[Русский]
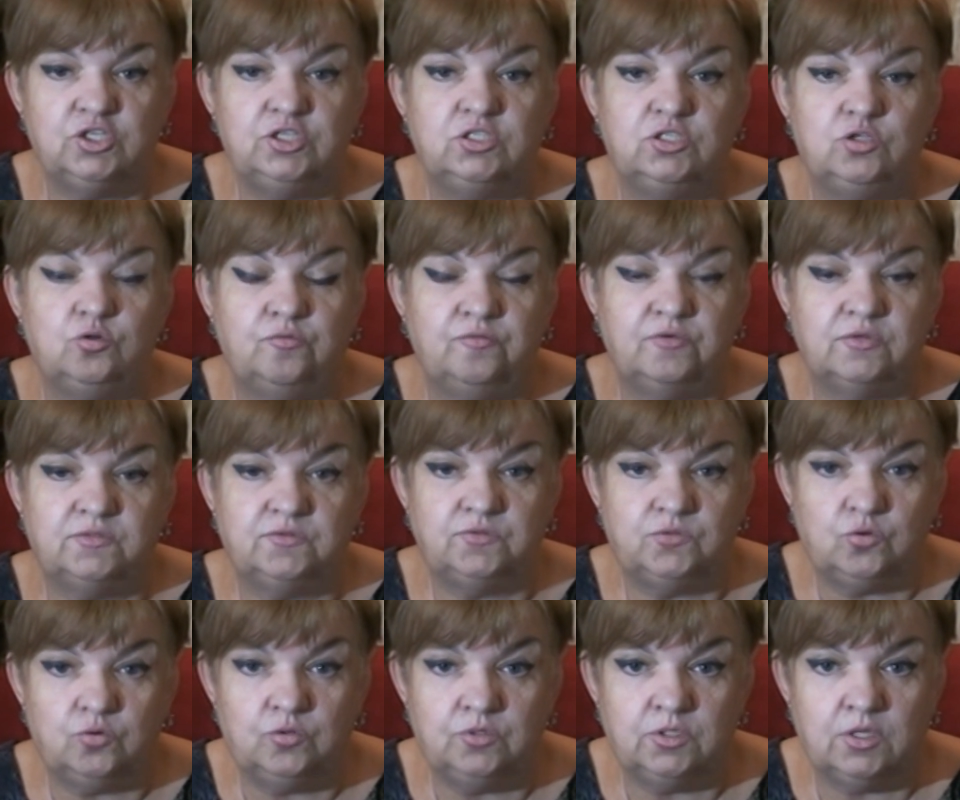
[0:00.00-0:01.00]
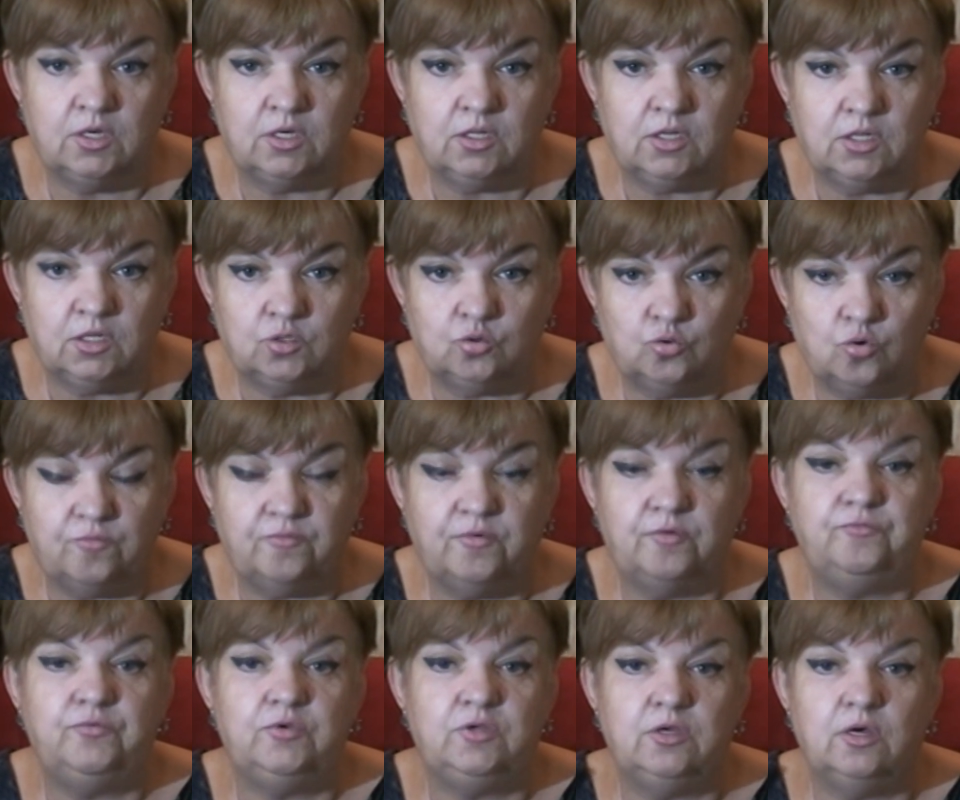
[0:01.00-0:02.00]
если у вас встроенная кладовая
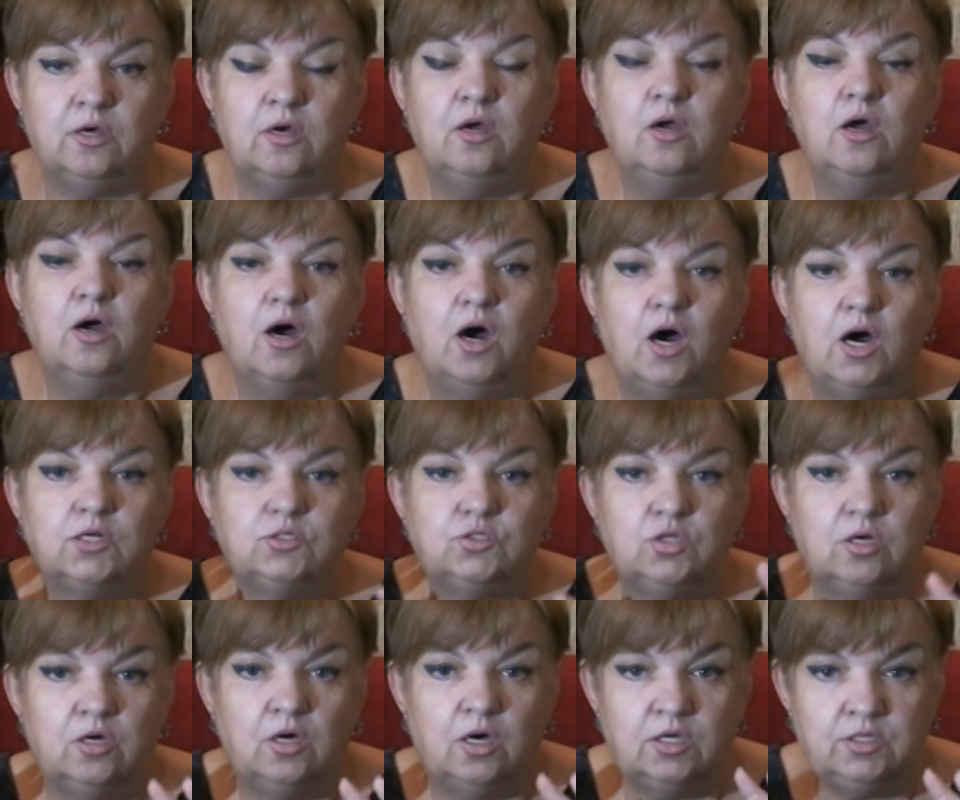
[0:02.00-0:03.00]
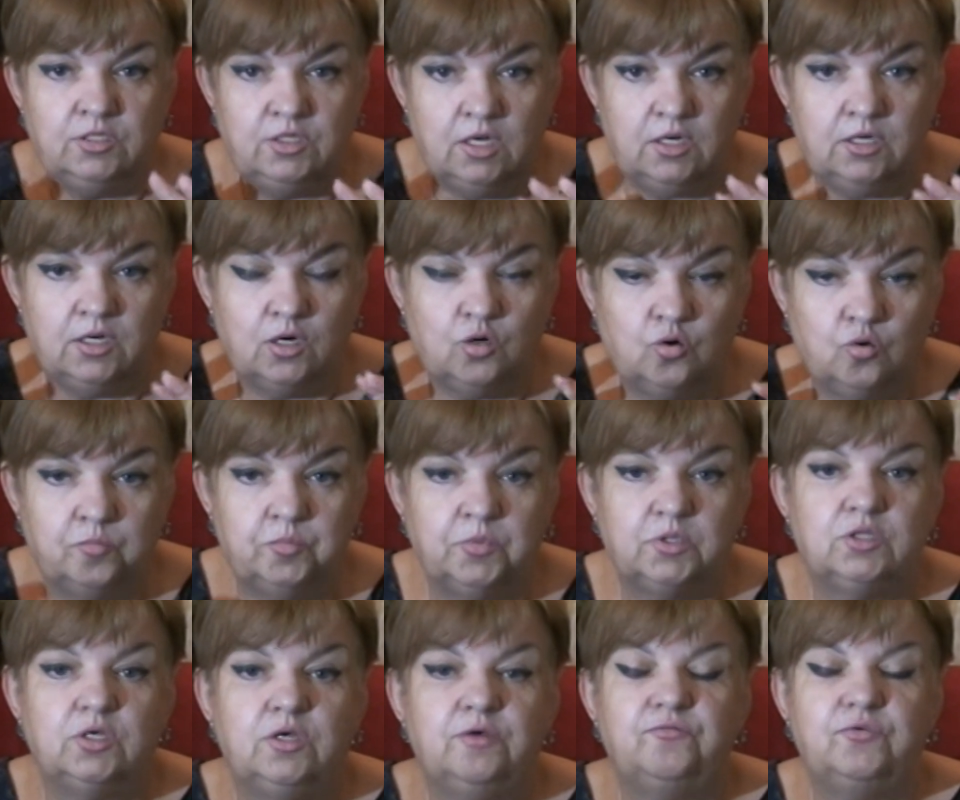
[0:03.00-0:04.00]
в виде а а, отдельной
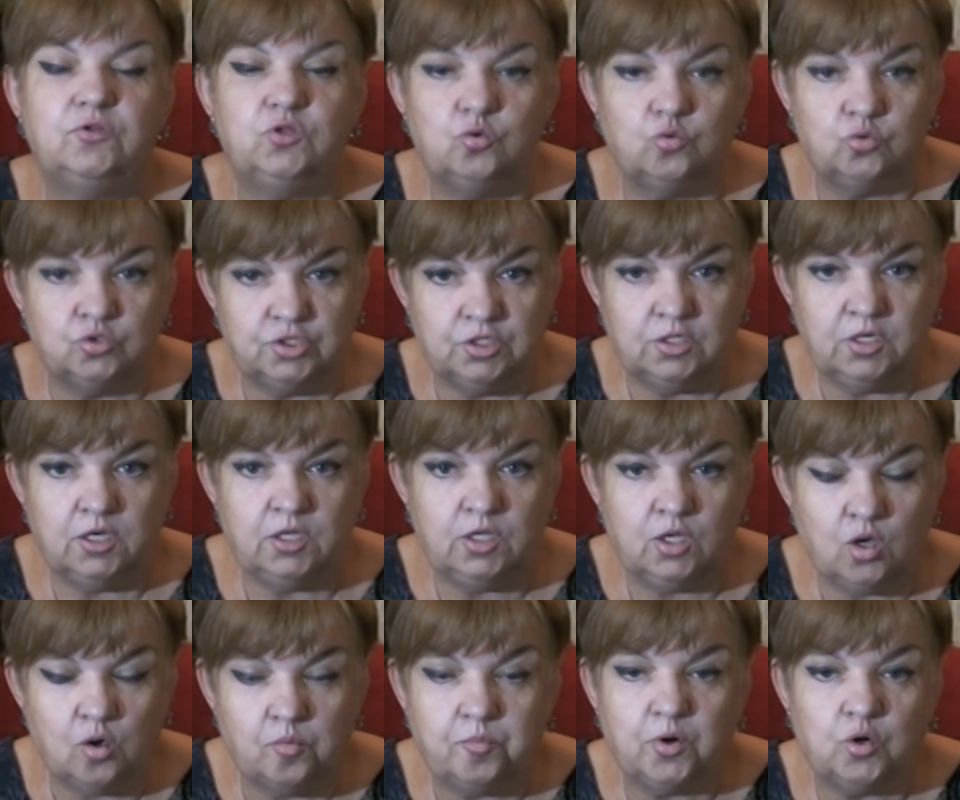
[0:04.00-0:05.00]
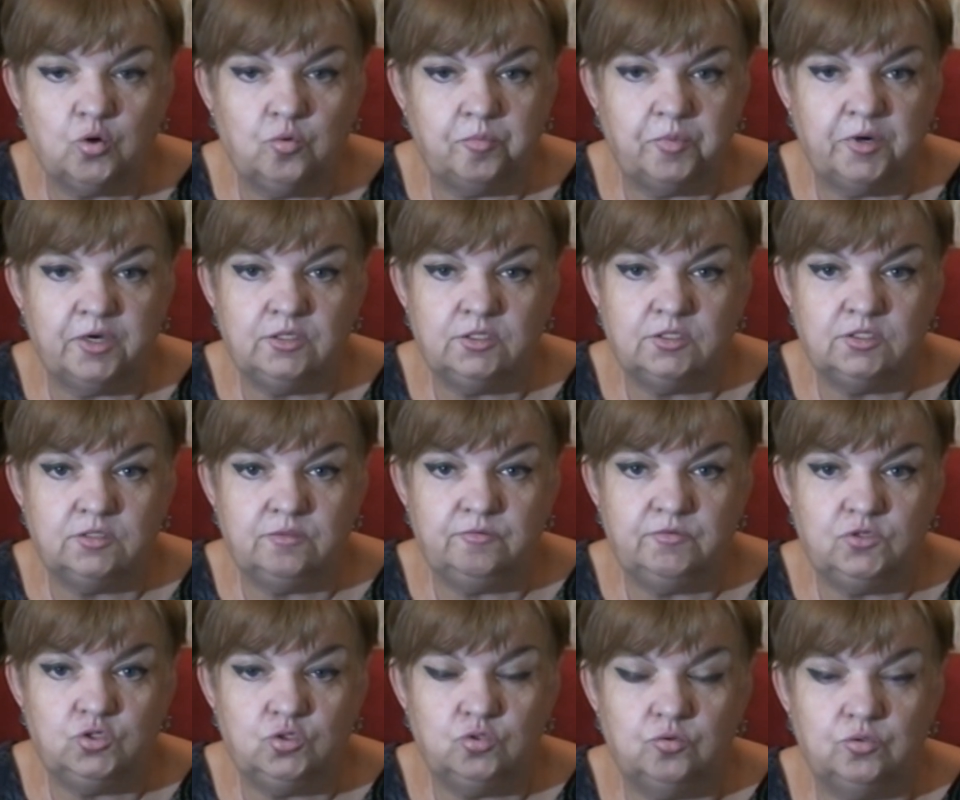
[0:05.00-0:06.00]
комнатки, вы тоже для нее покупаете
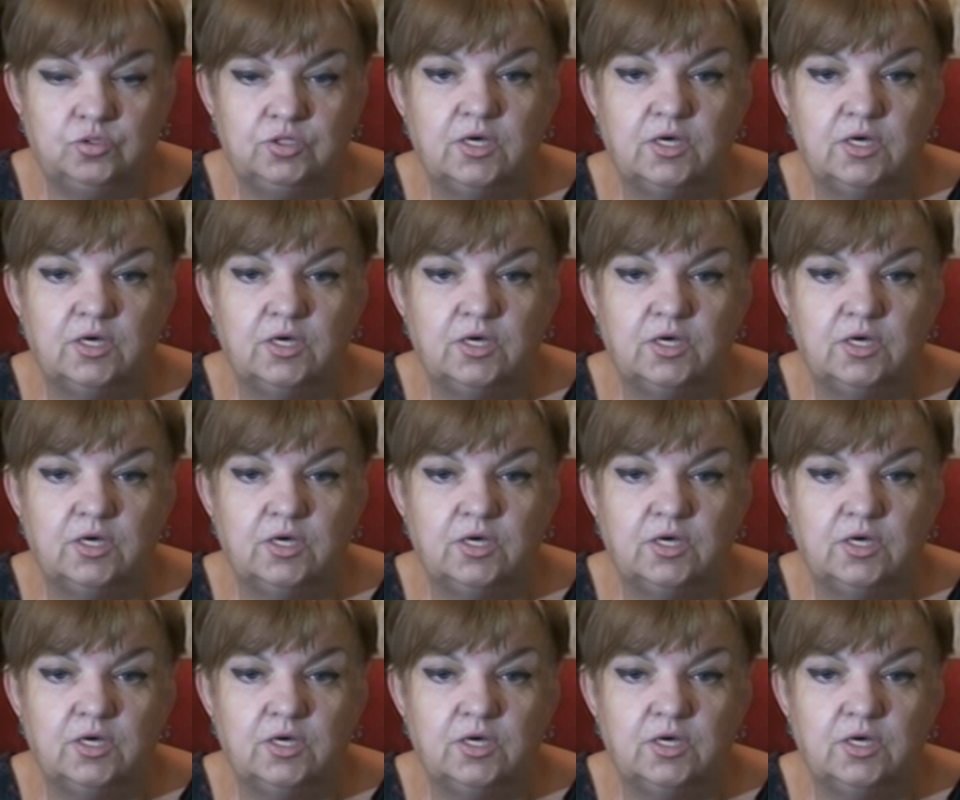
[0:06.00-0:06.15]
свечу.